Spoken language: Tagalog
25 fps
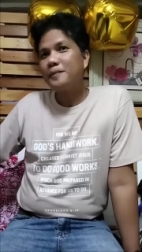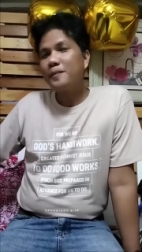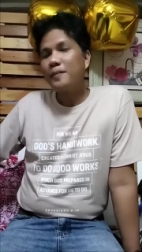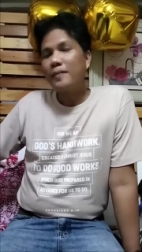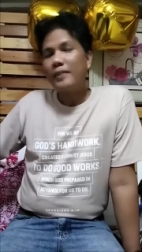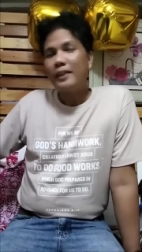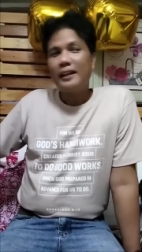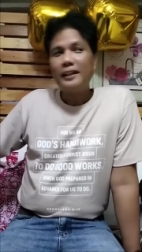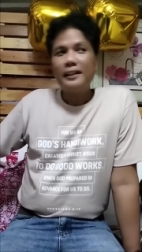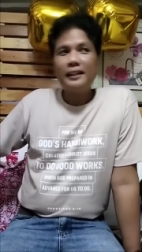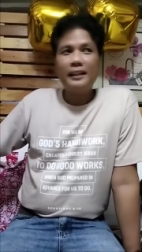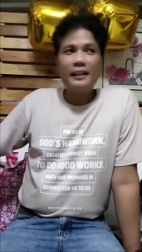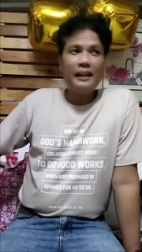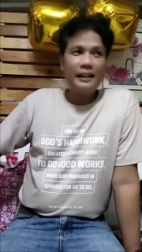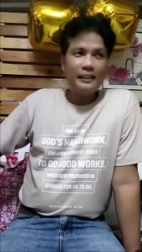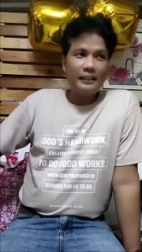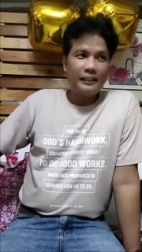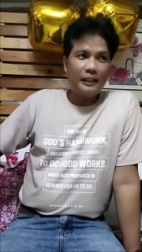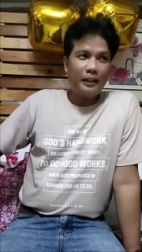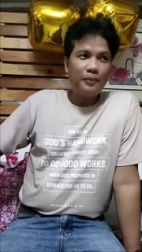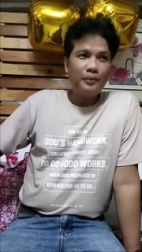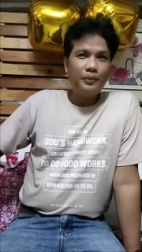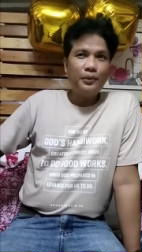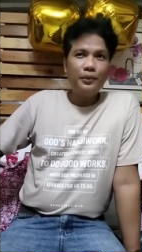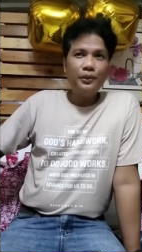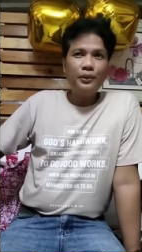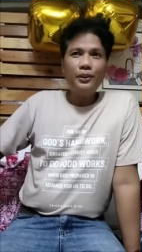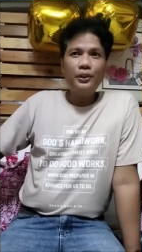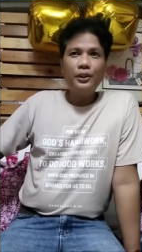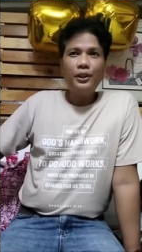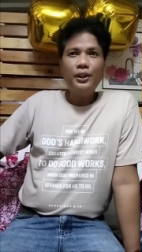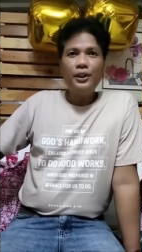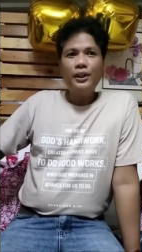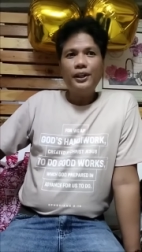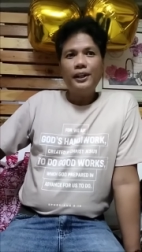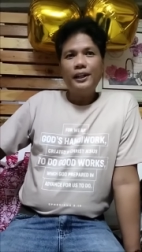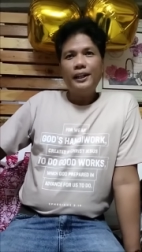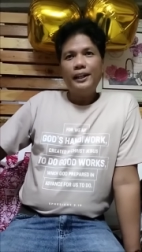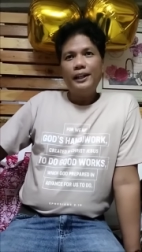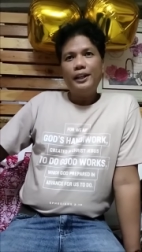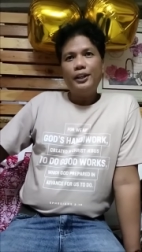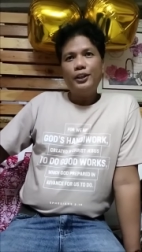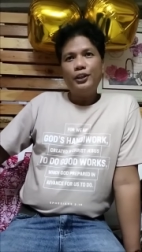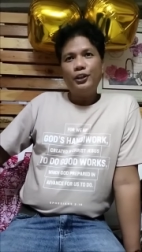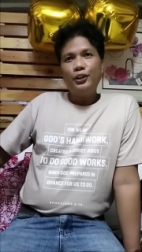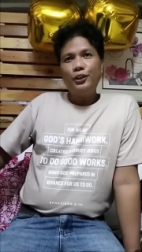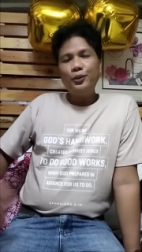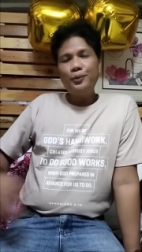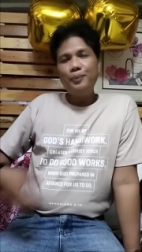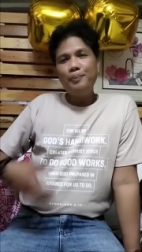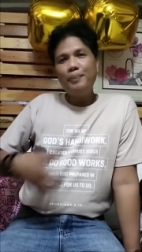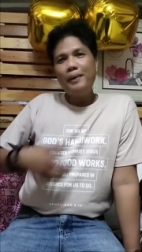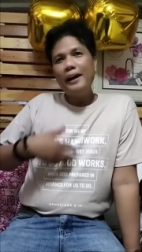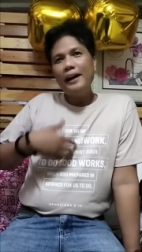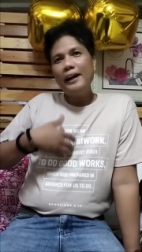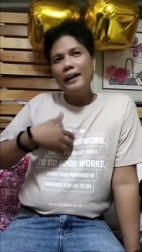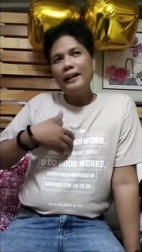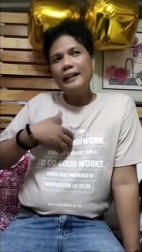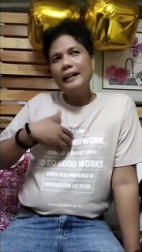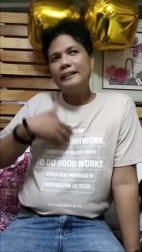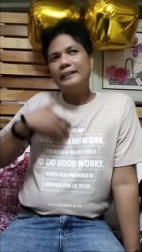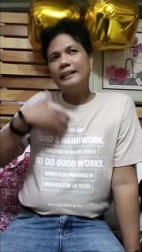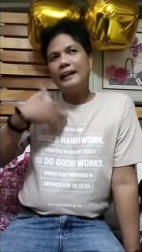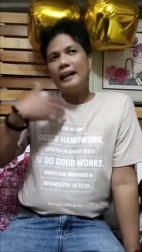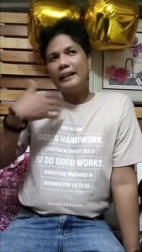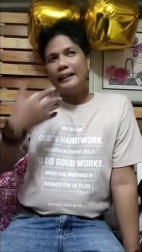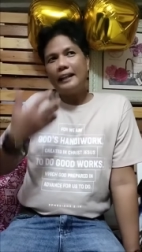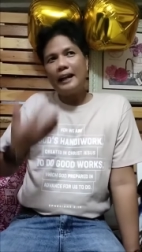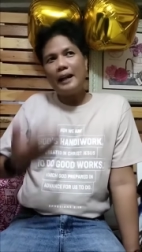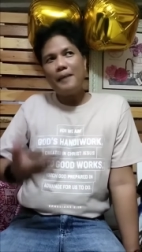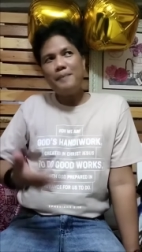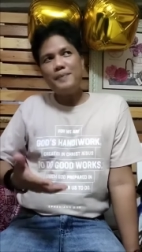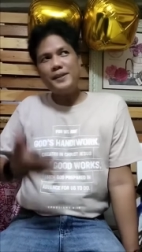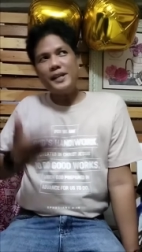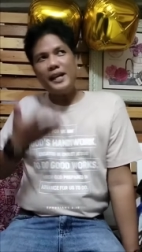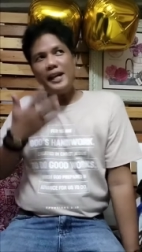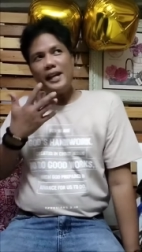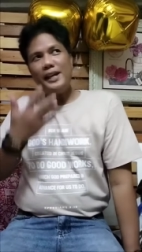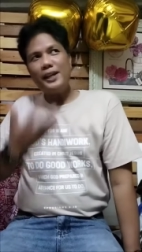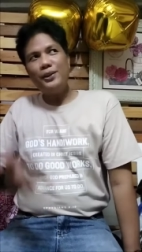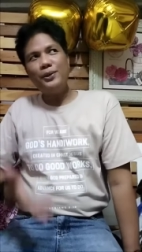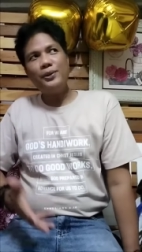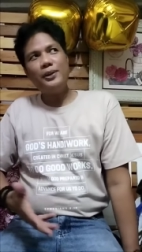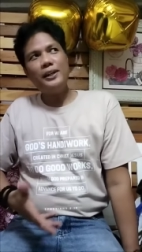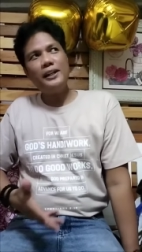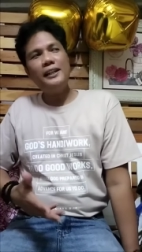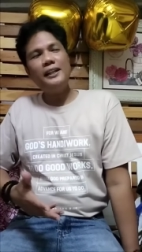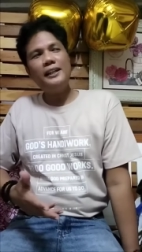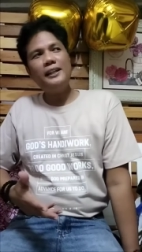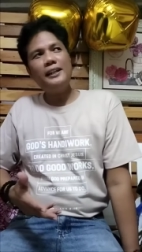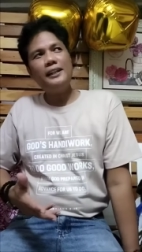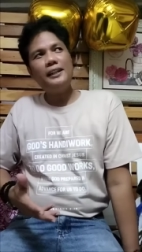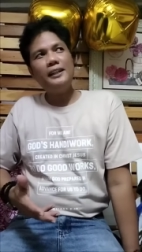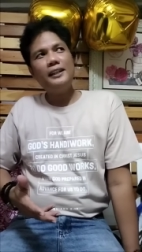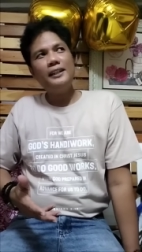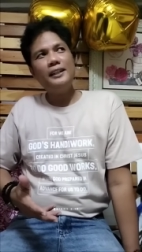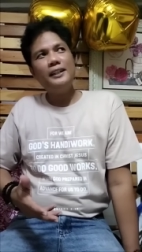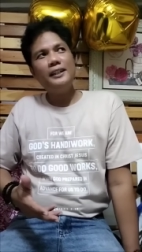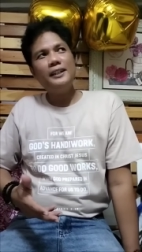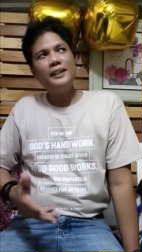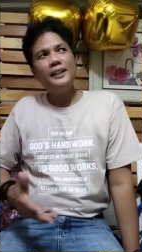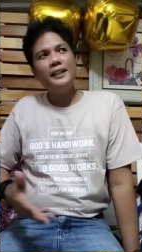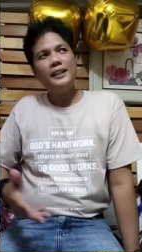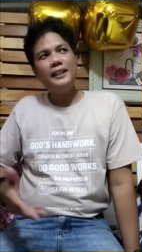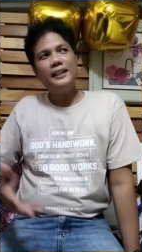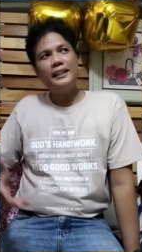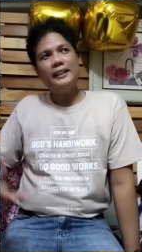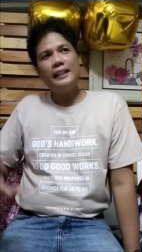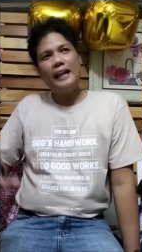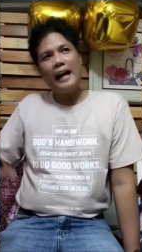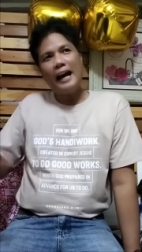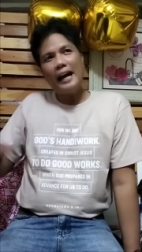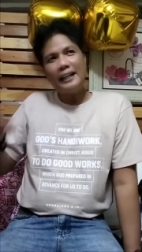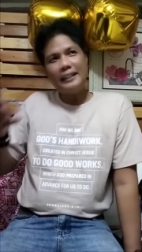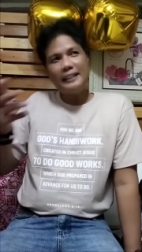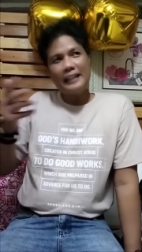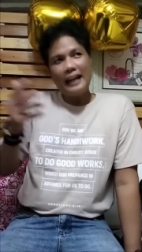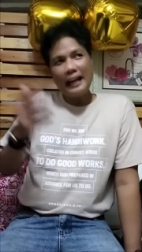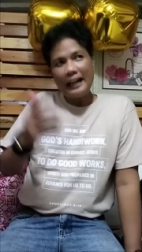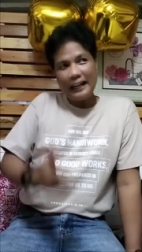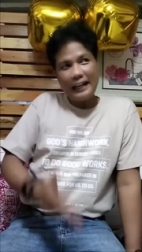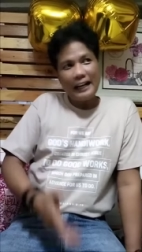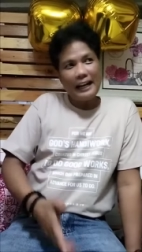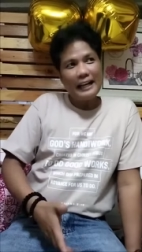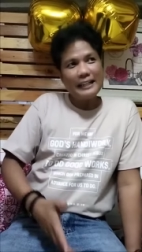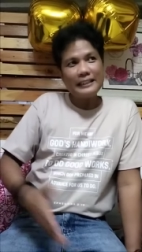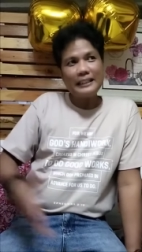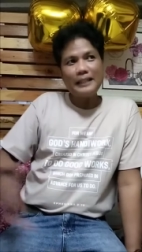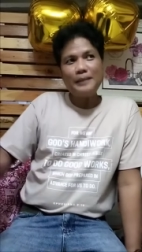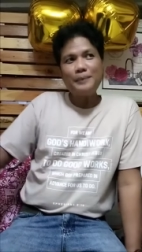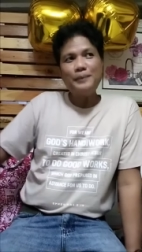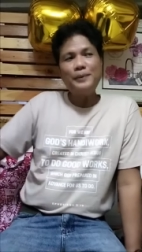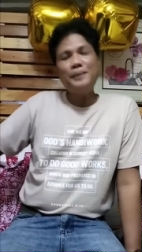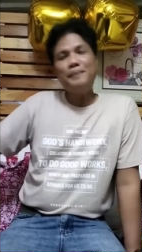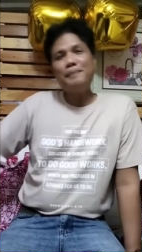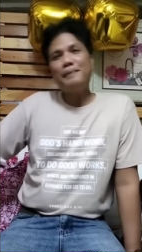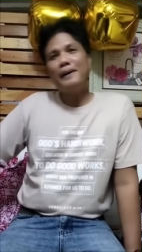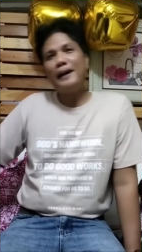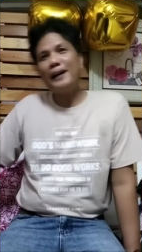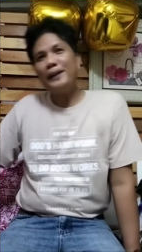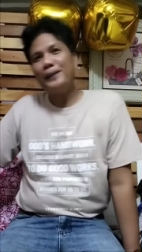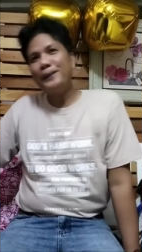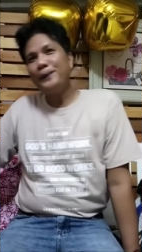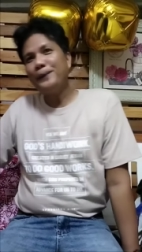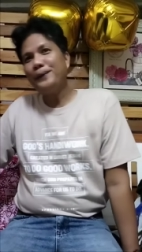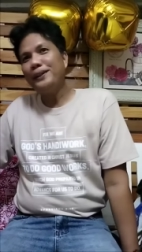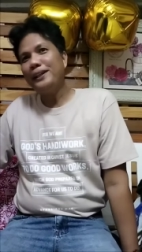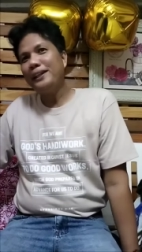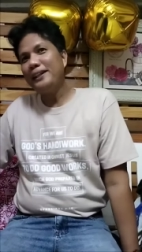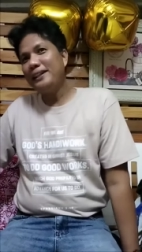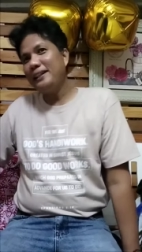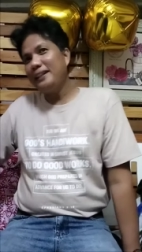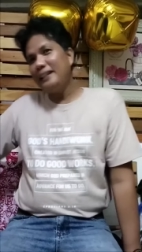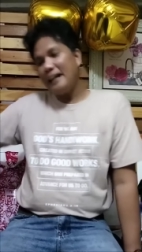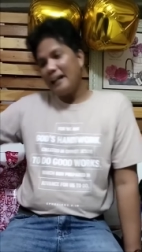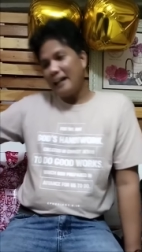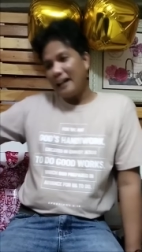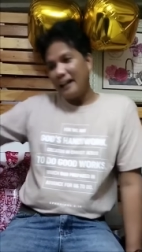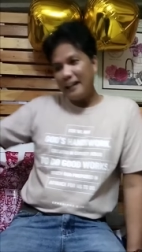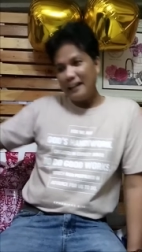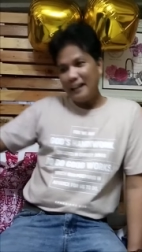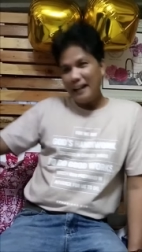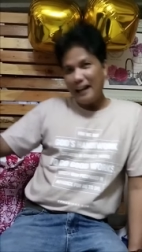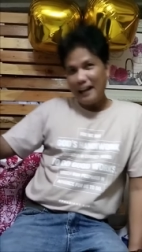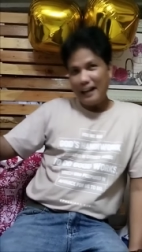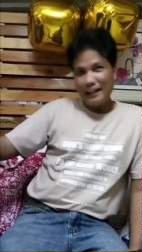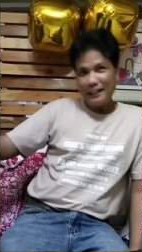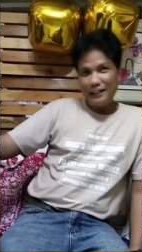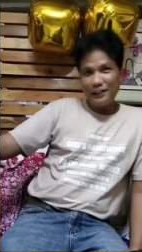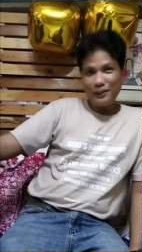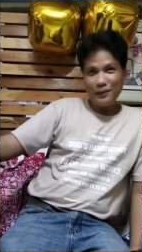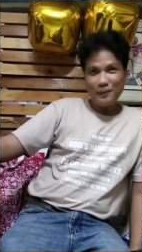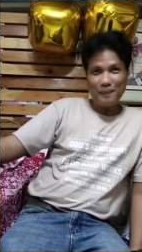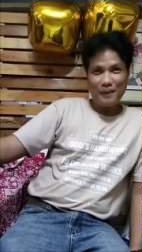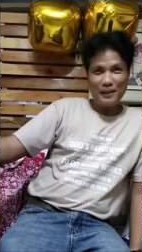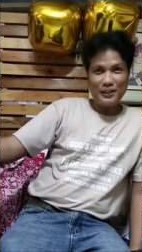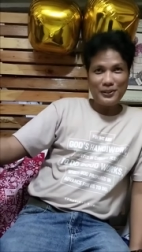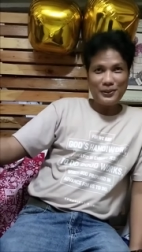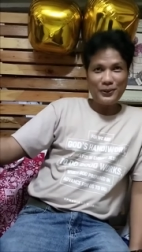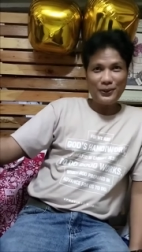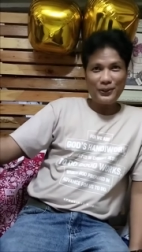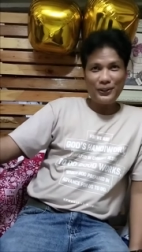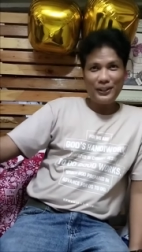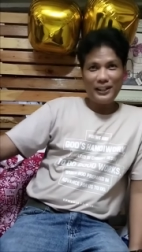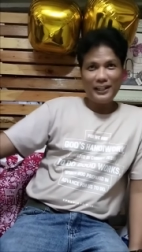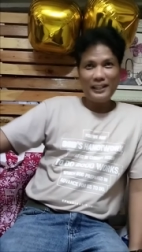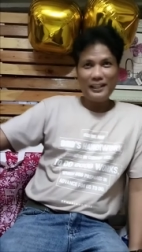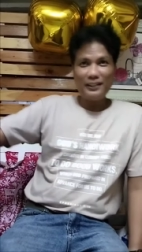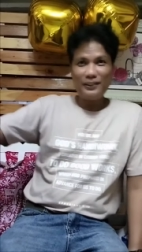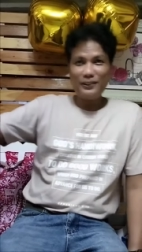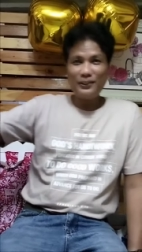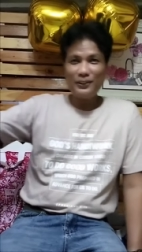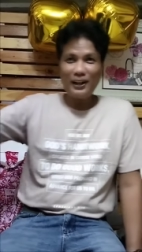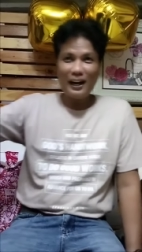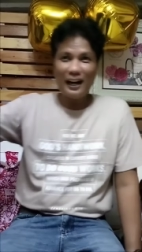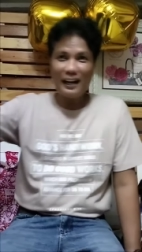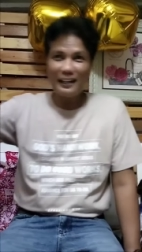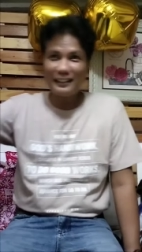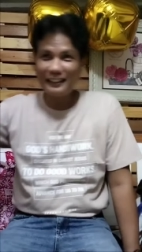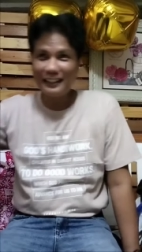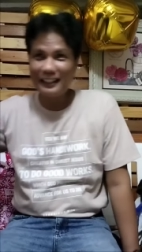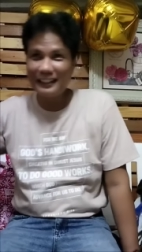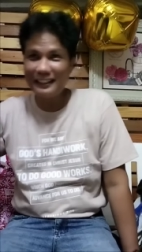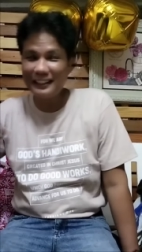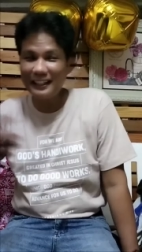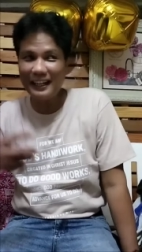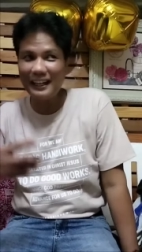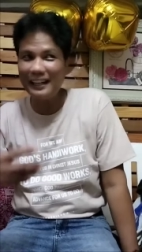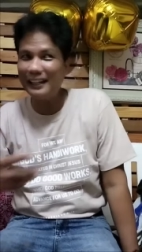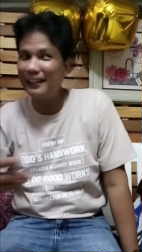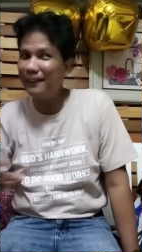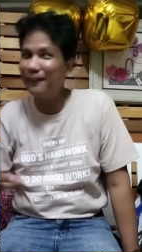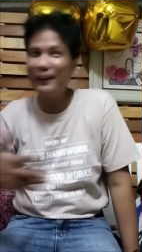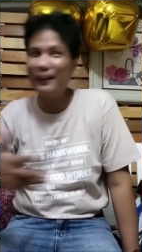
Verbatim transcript: Tinatakbo ko. Yun bang nagdadrive sa iyo ay dahil naranasan mo ang Panginoon. Hindi na kailangan ng pastor na, oh, atin ka. Walang